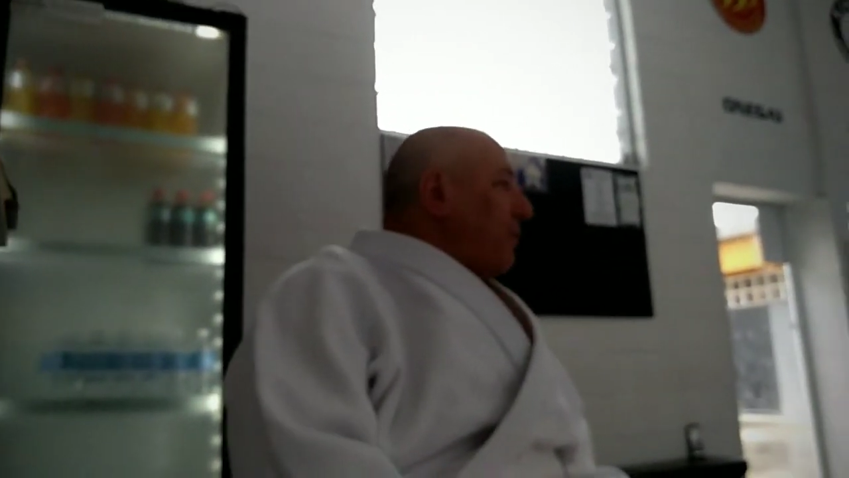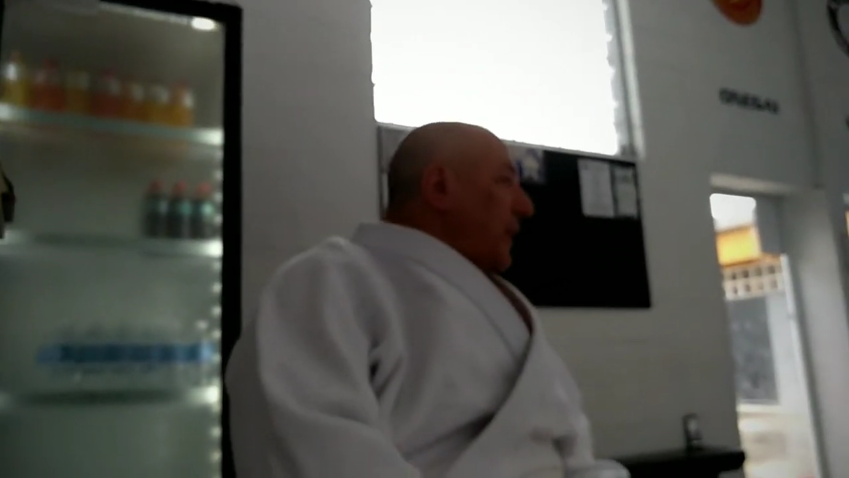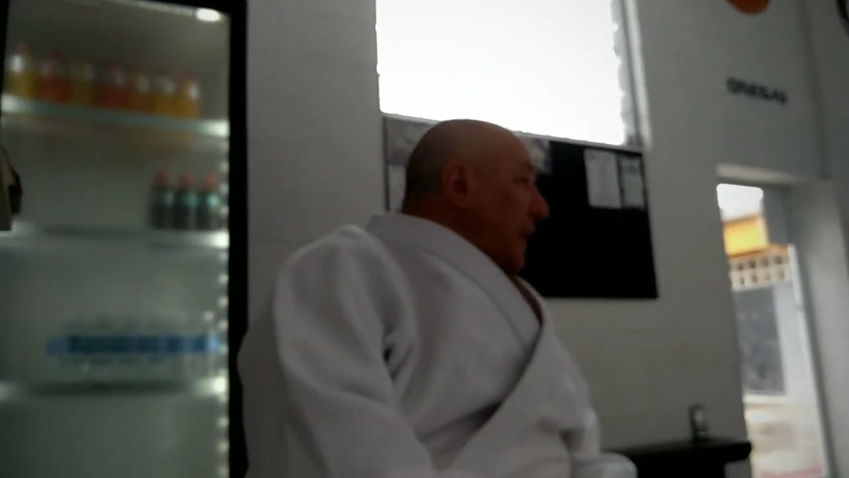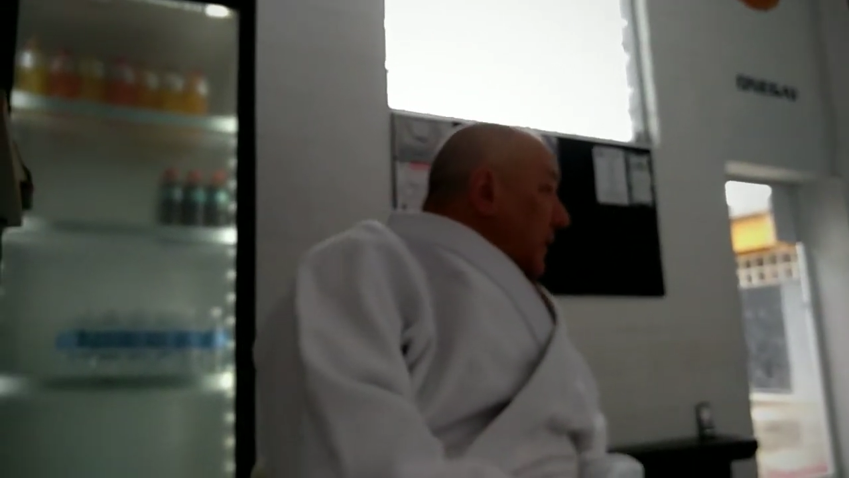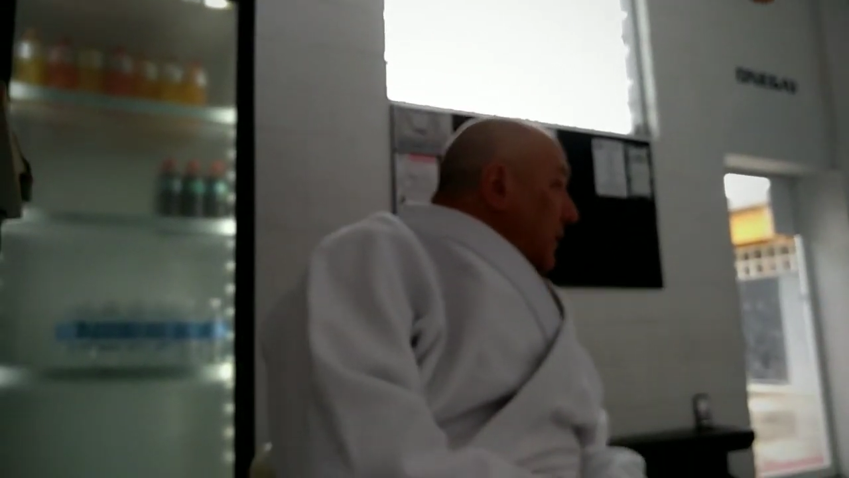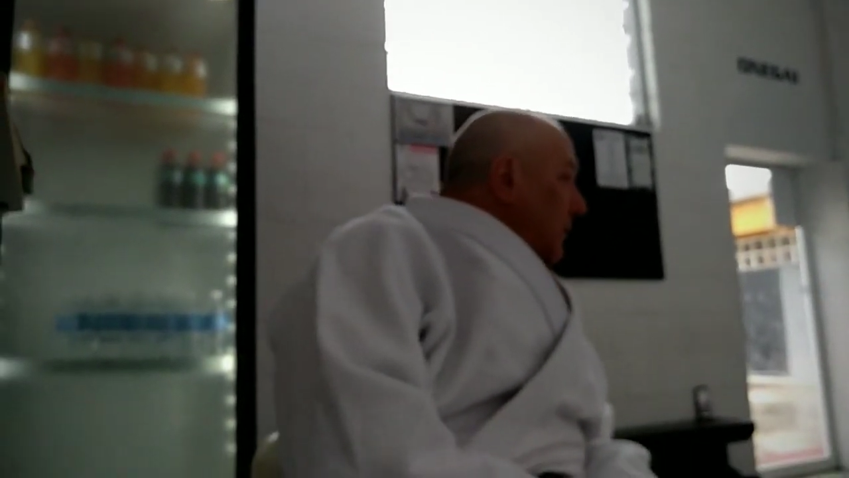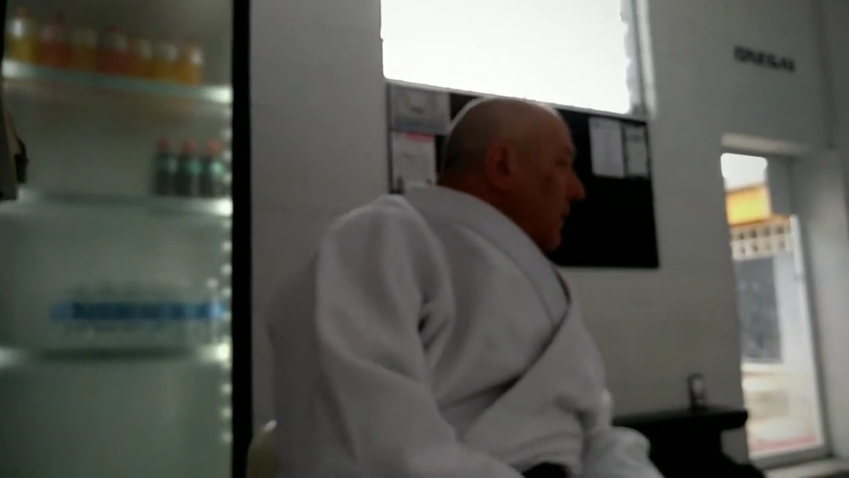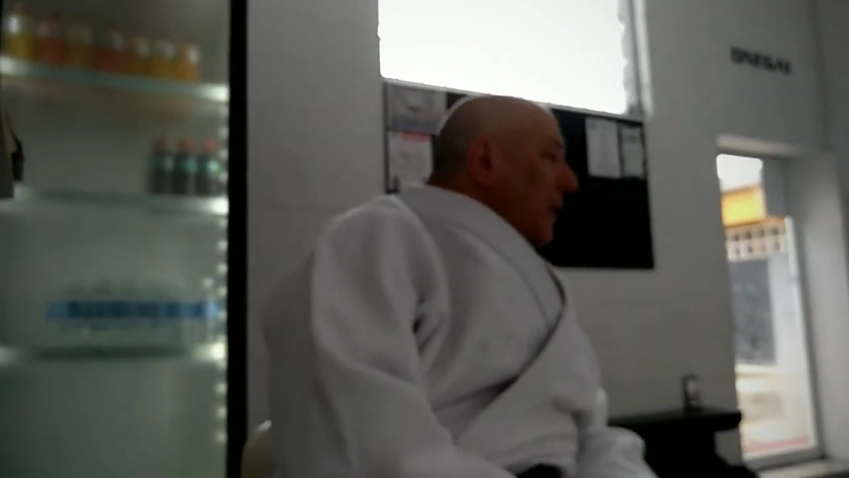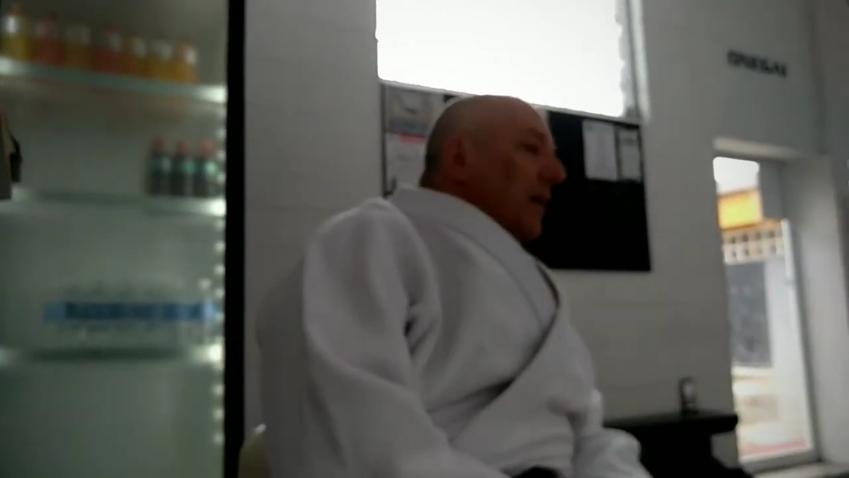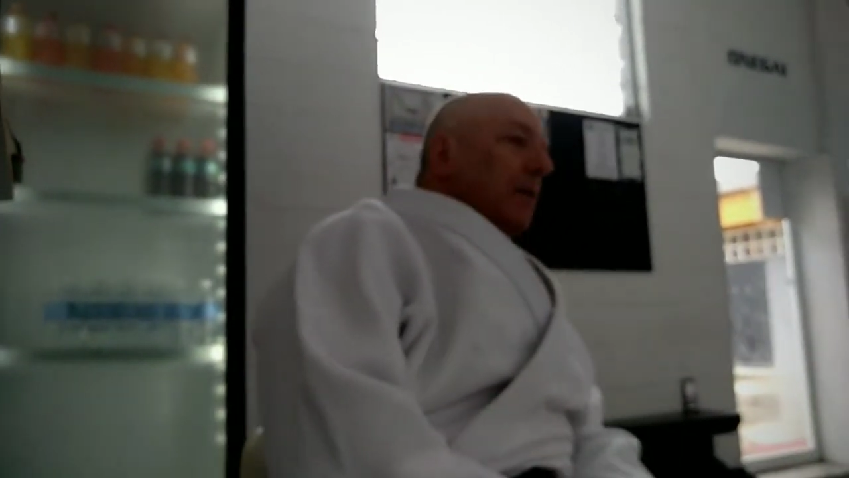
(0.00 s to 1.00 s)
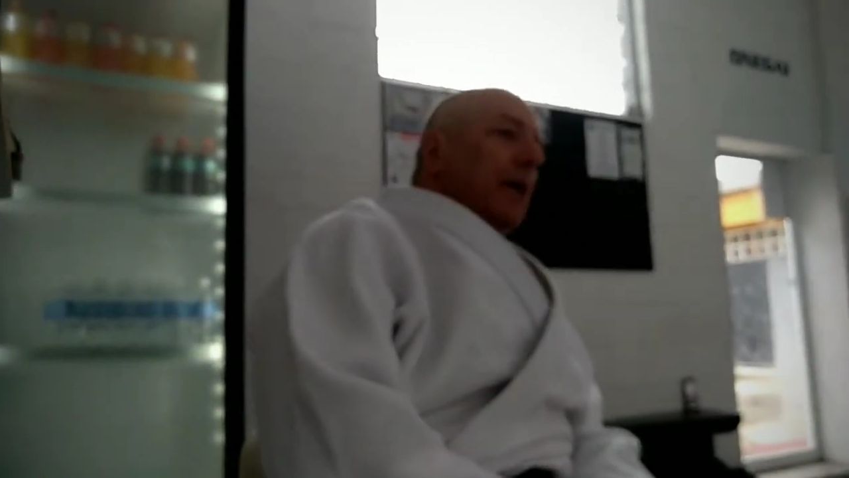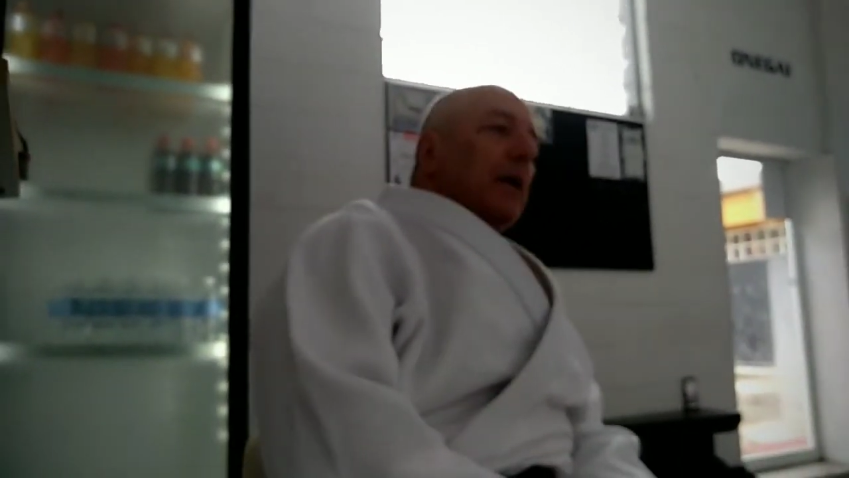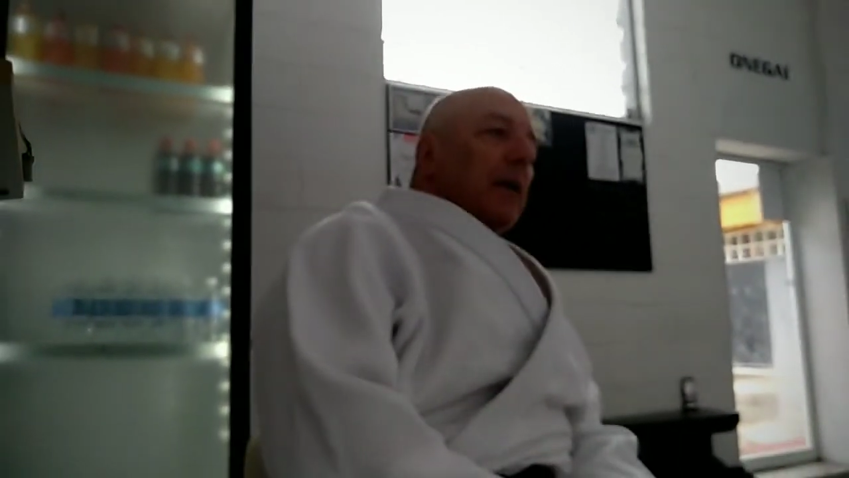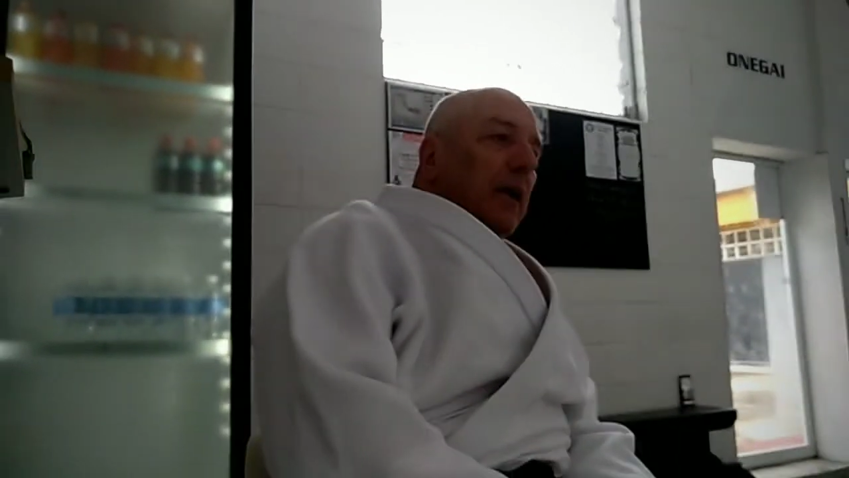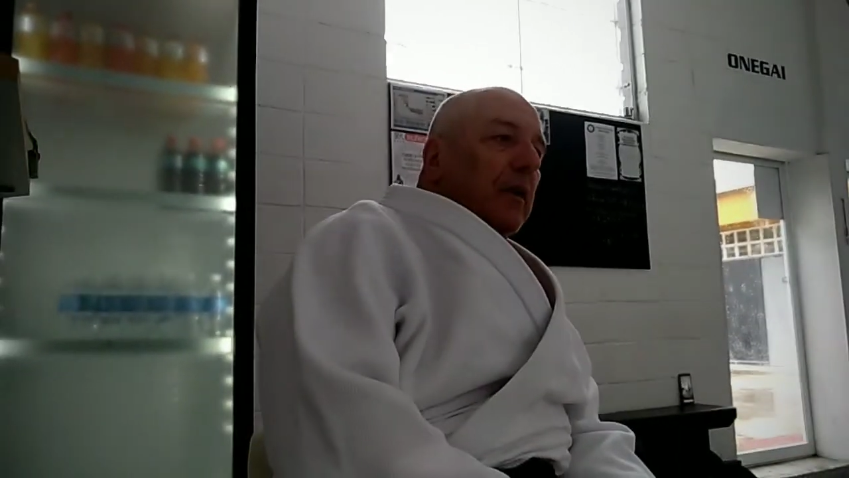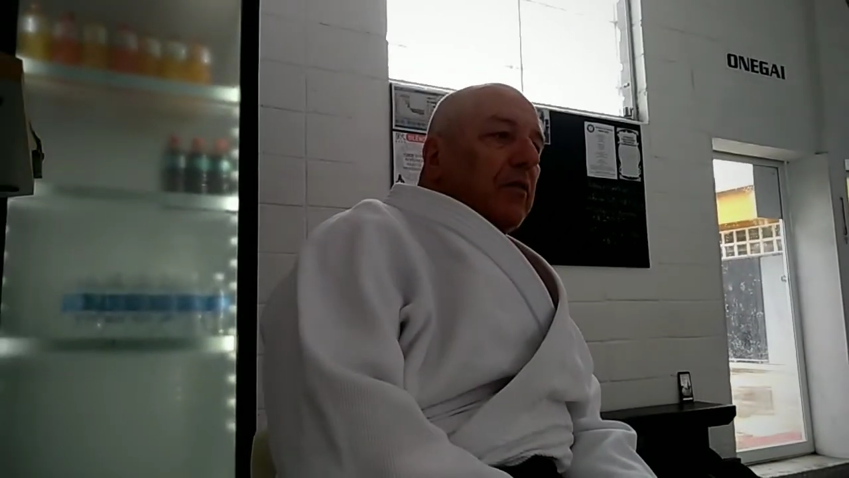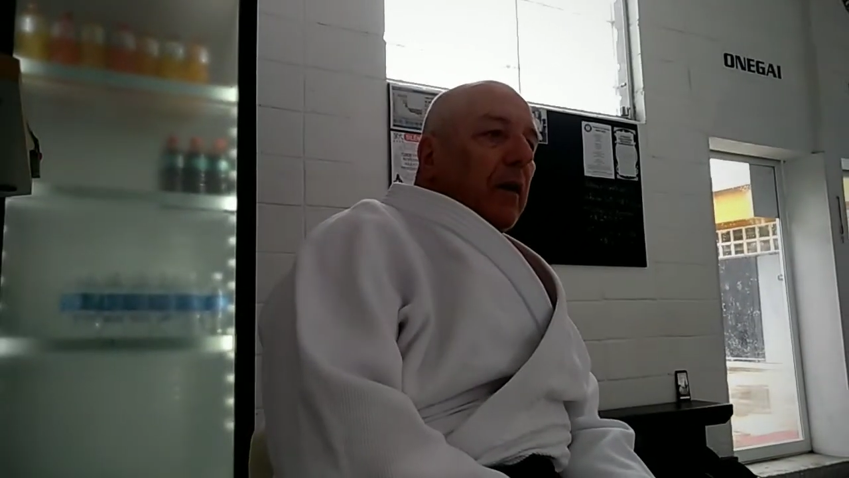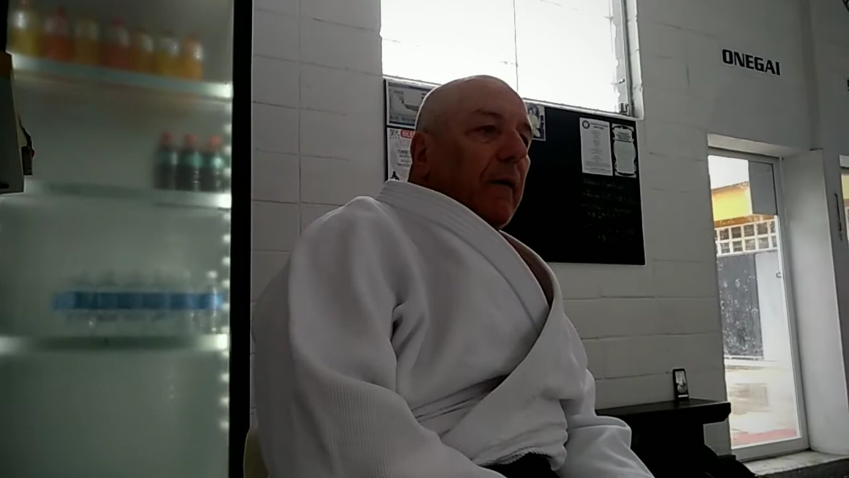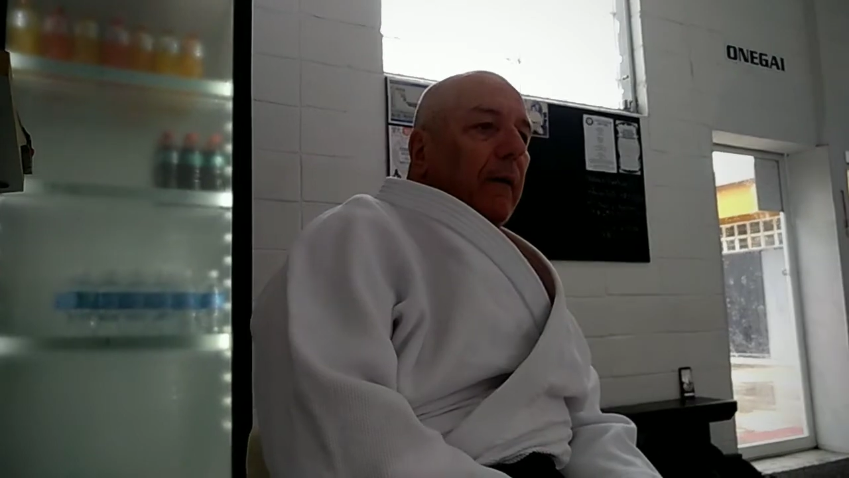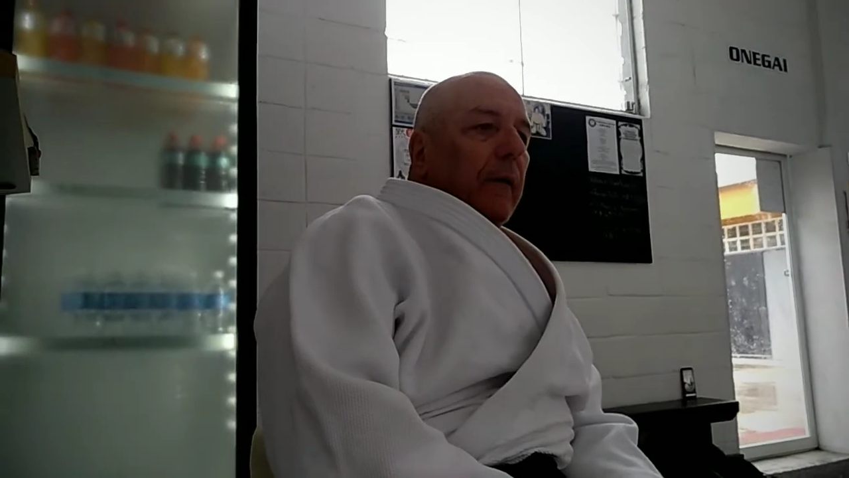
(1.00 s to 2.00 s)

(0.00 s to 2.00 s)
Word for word: pregando na igreja,